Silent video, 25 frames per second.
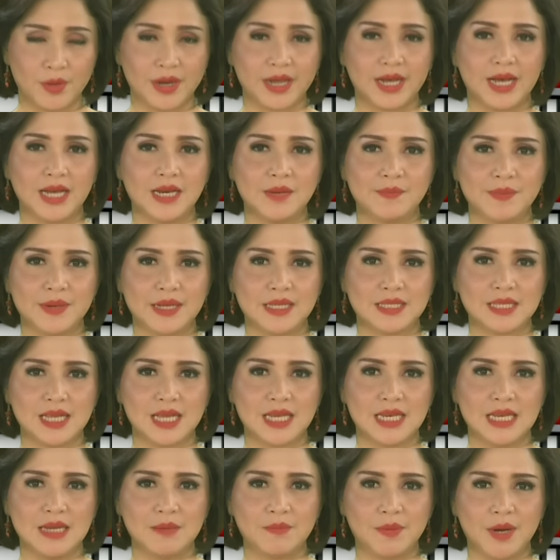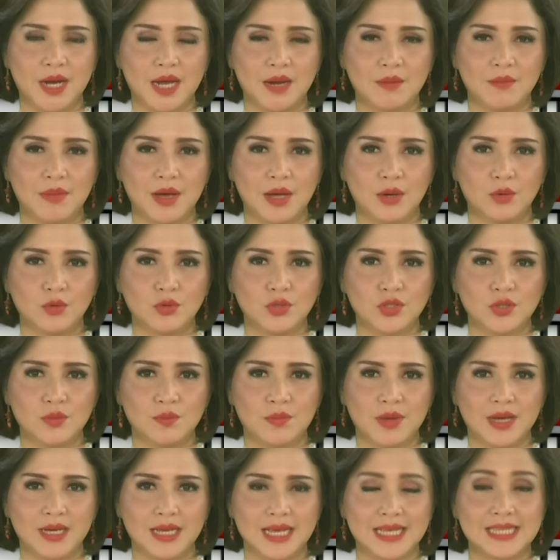Mereka diperiksa di Pekanbaru
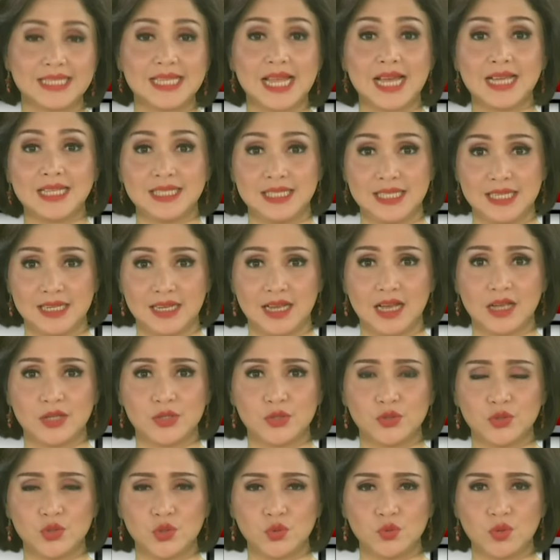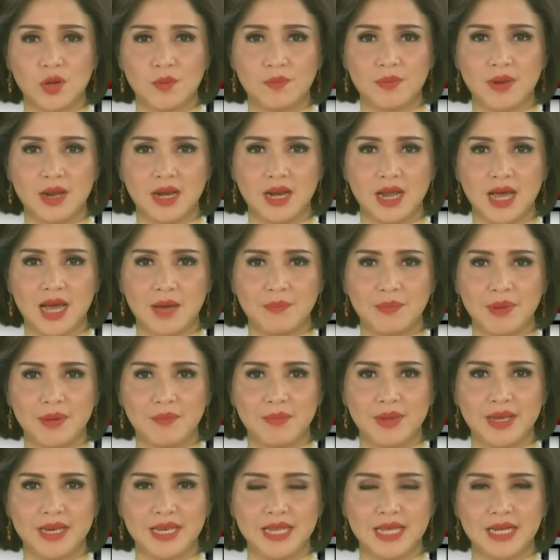sebagai saksi kasus suap dana
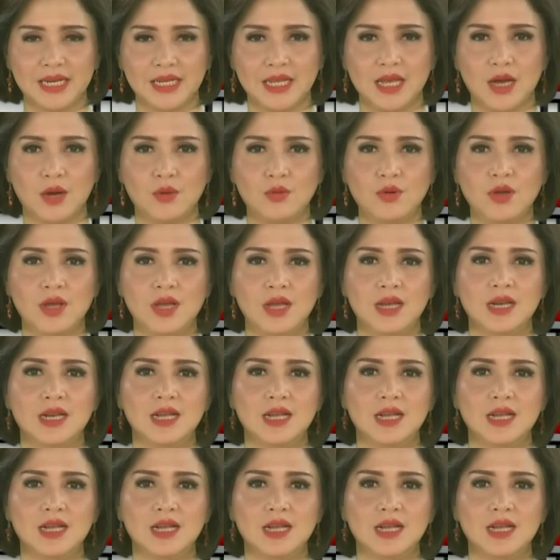APBD Riau